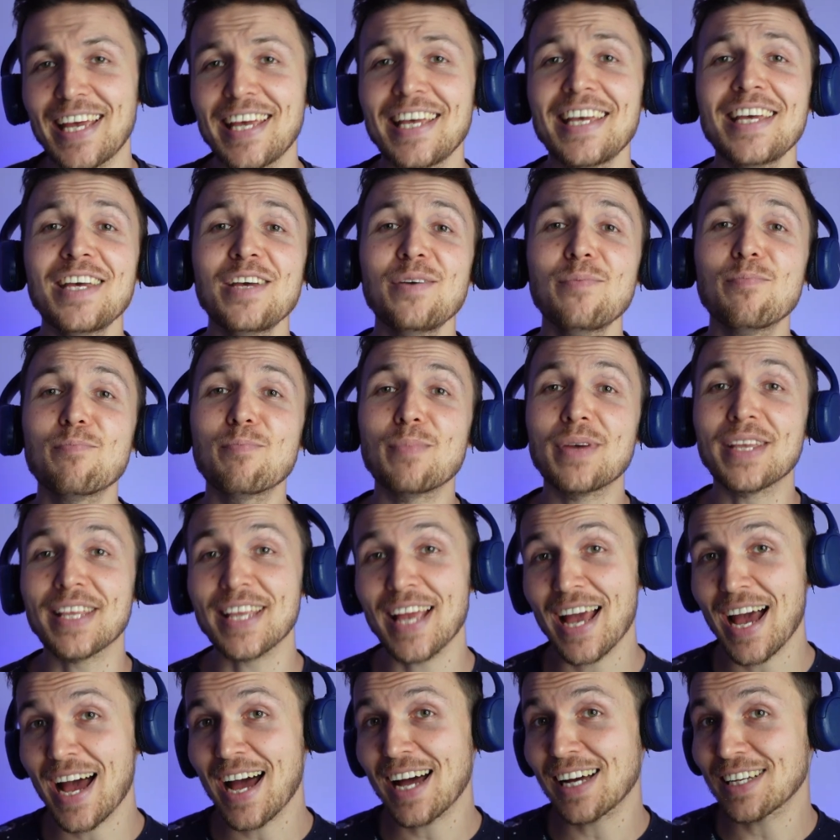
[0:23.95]
И
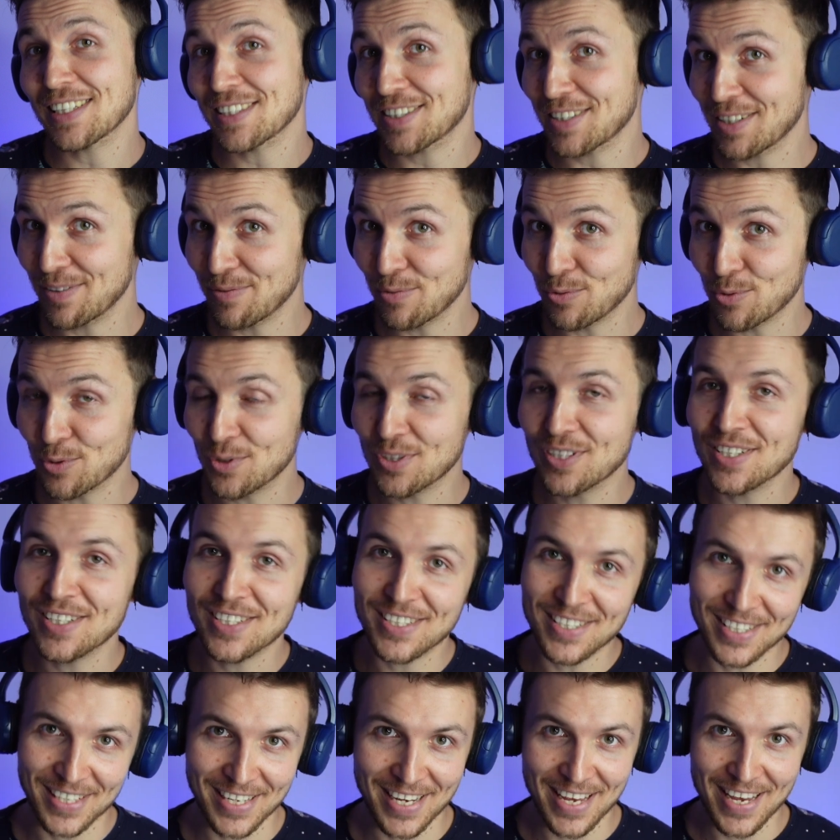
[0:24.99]
меня зовут
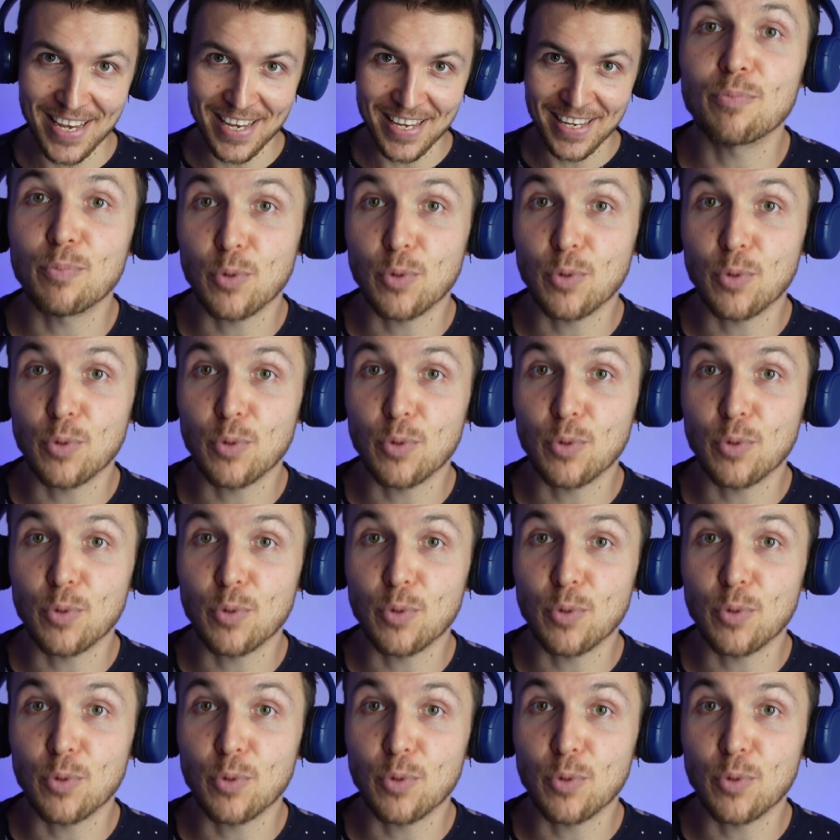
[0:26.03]
Сергей.